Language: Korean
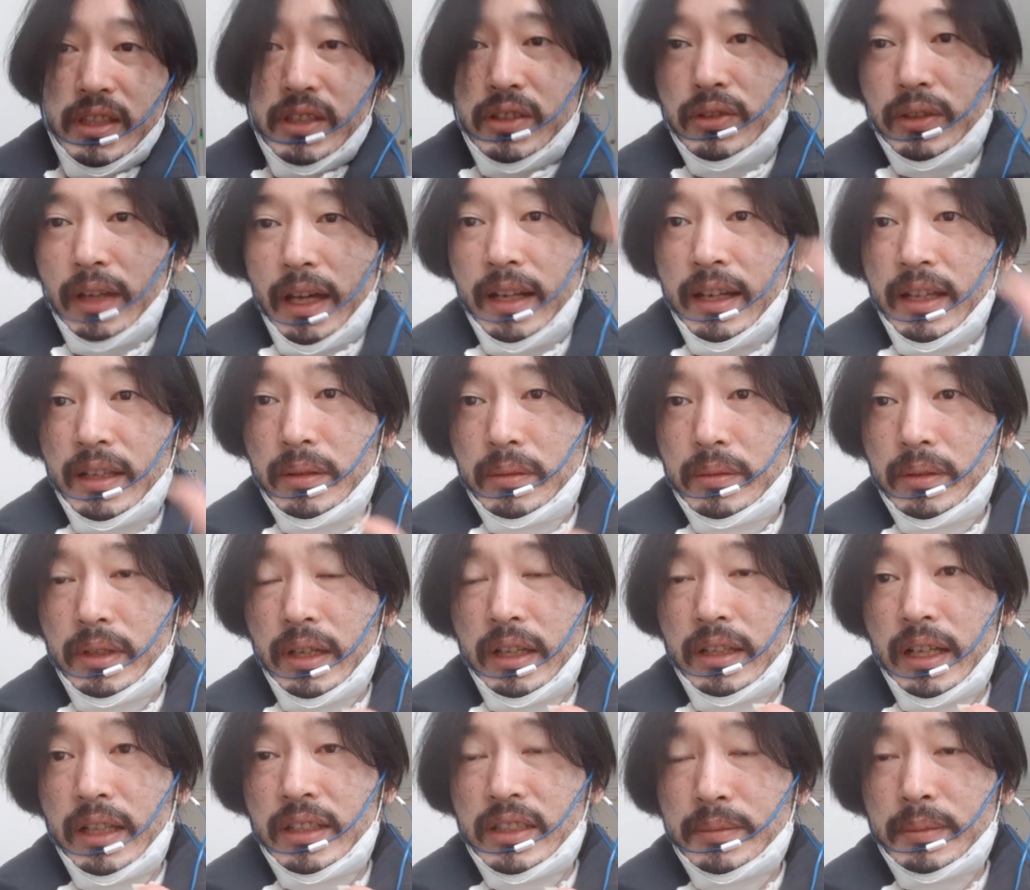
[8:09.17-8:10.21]
이건 안, 하,
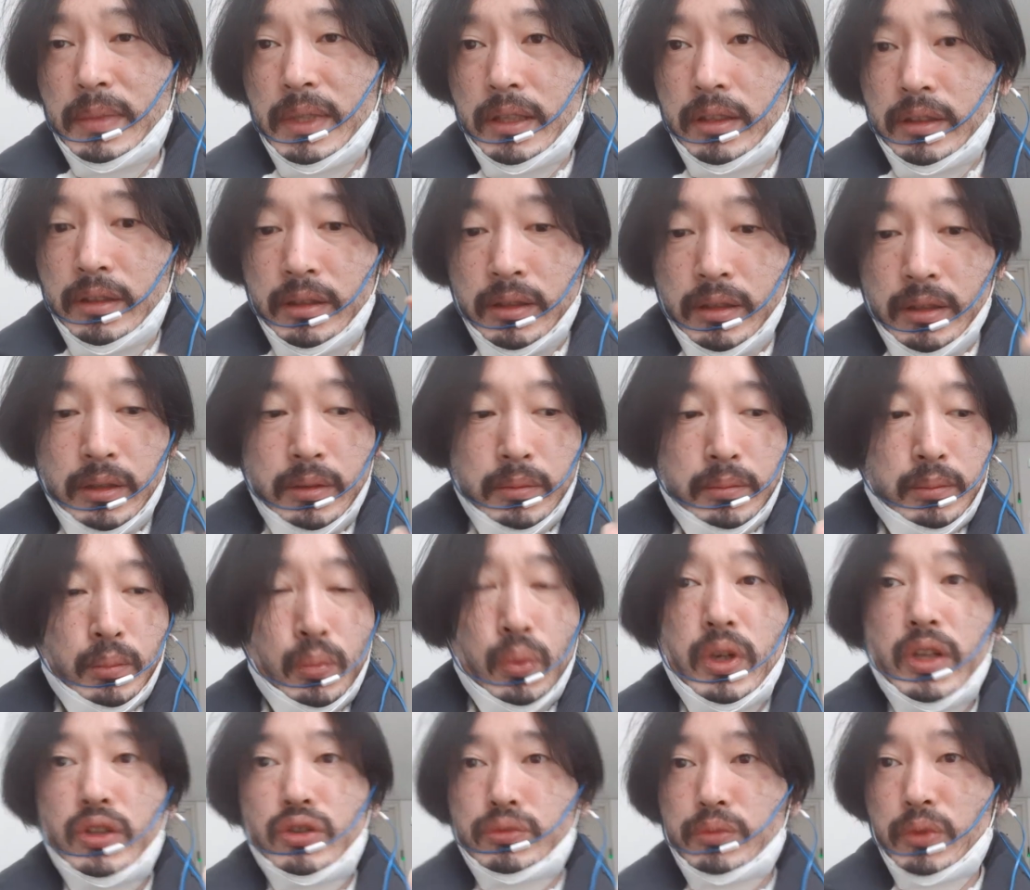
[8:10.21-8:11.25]
안 하지만
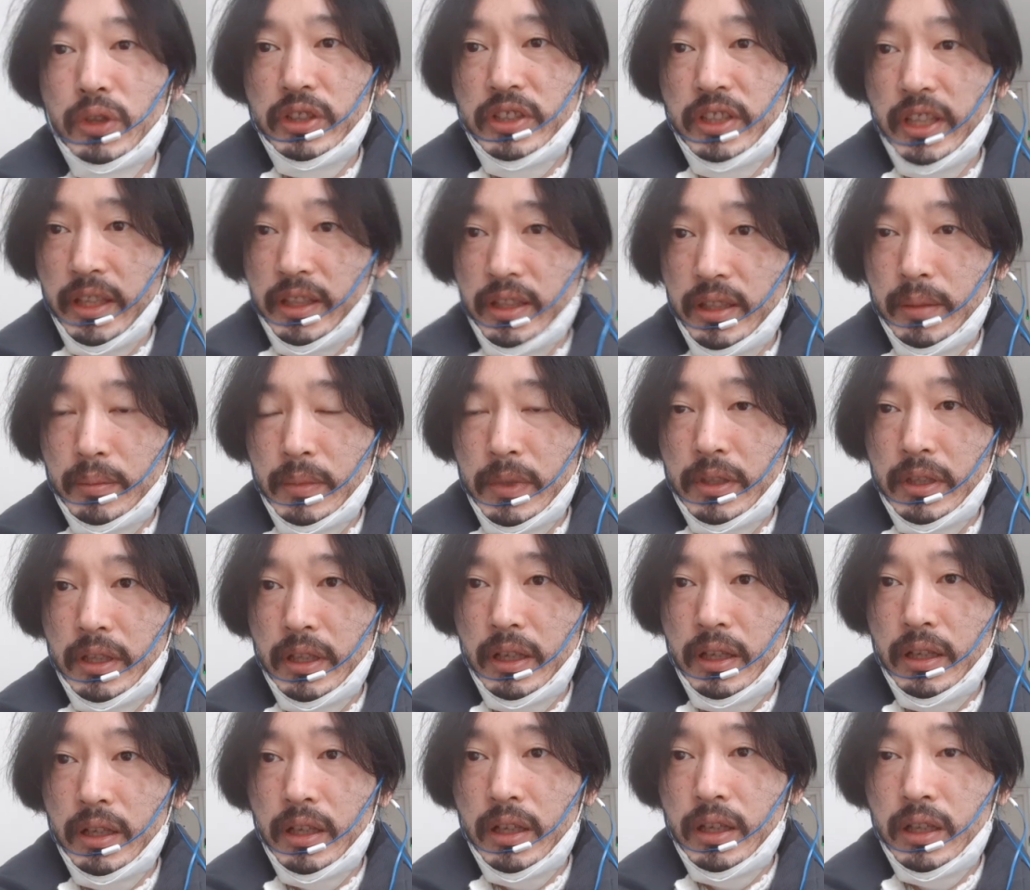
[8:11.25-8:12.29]
모래주머니는 했단
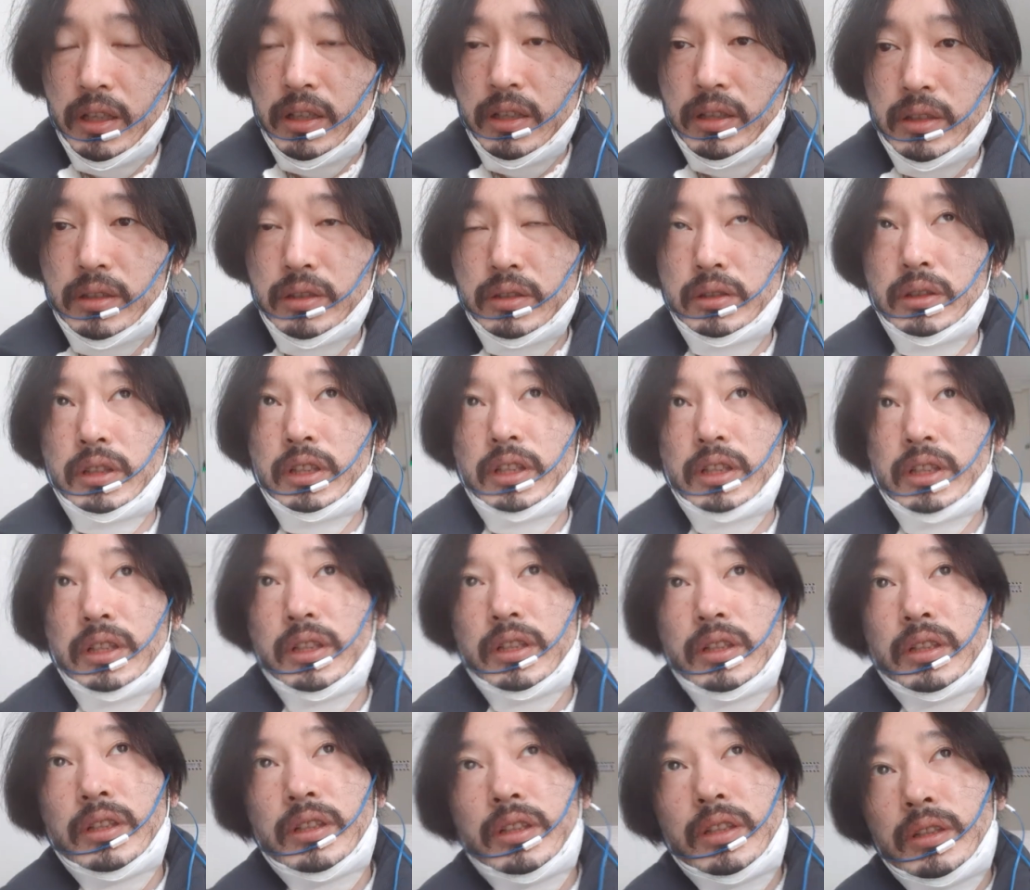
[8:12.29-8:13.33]
말이야.
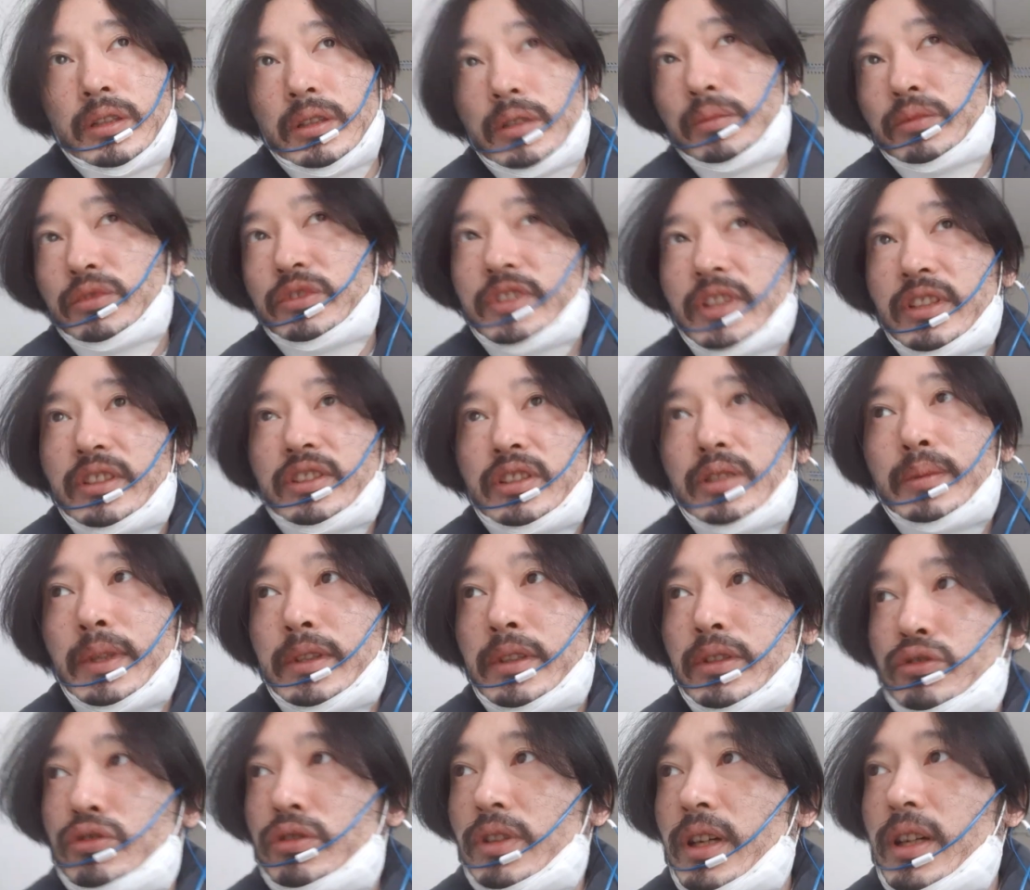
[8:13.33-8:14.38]
우리
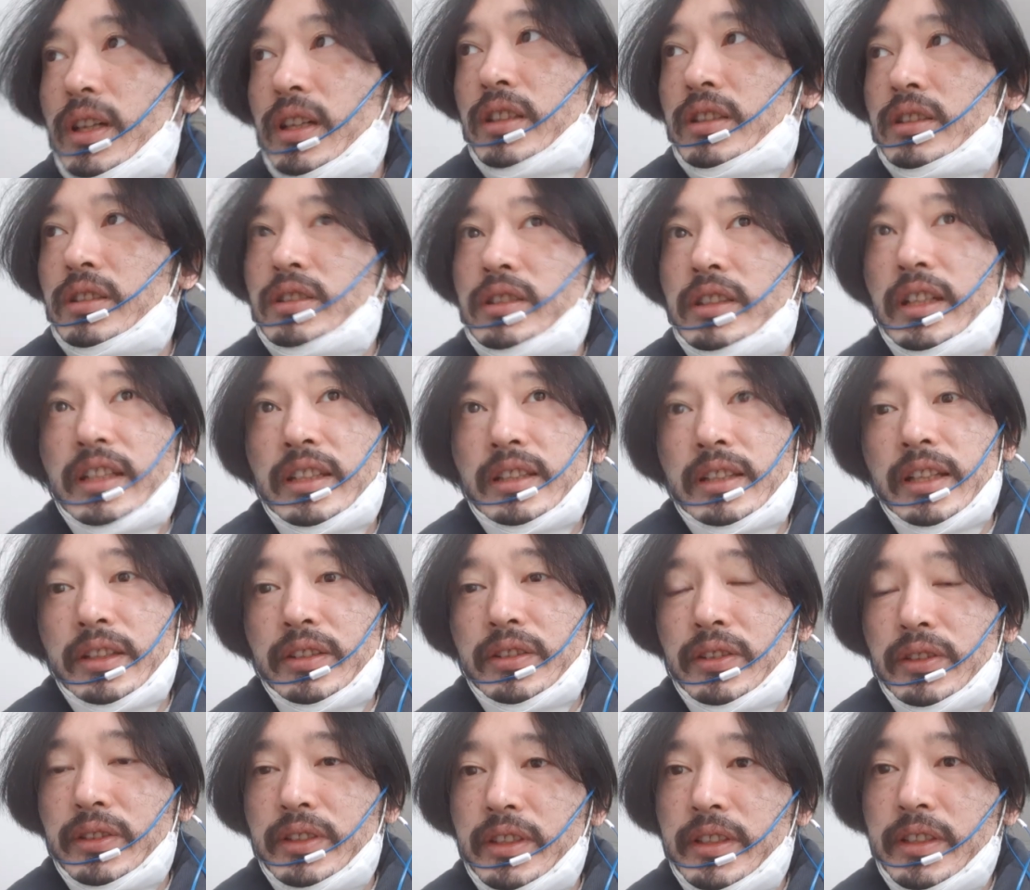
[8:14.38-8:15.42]
선생님한테 누가 그 얘기를
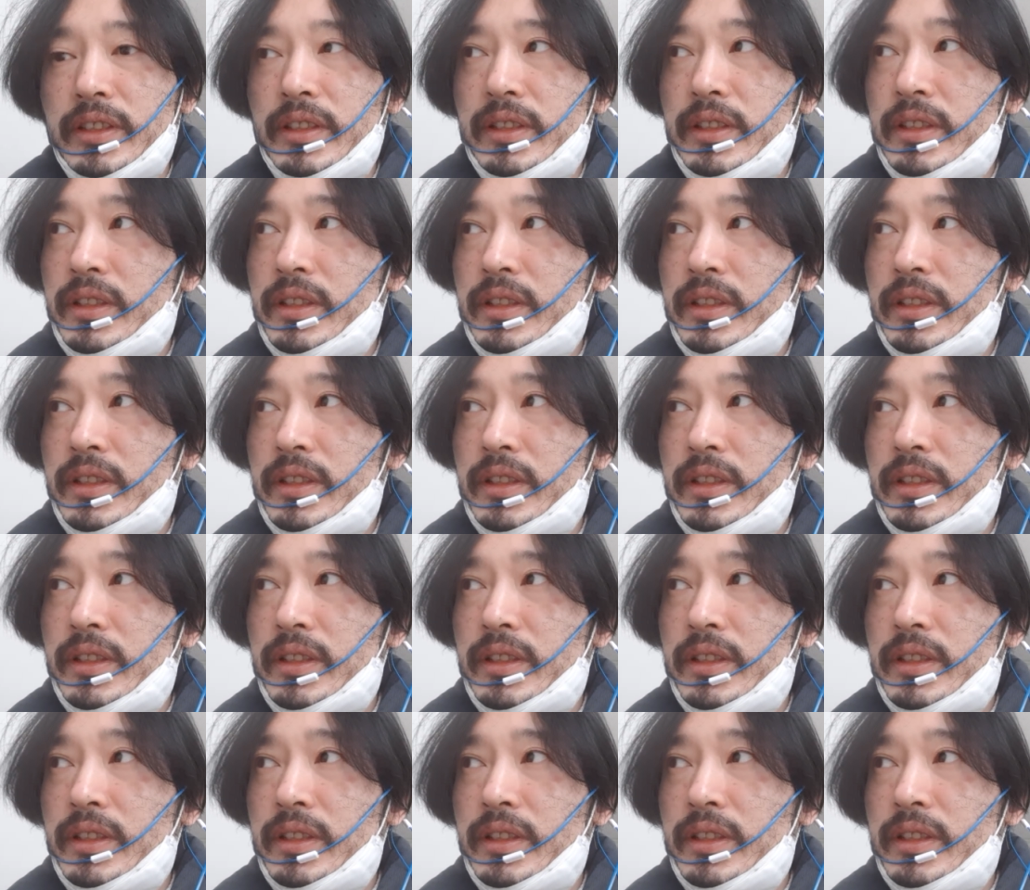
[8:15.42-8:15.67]
했더니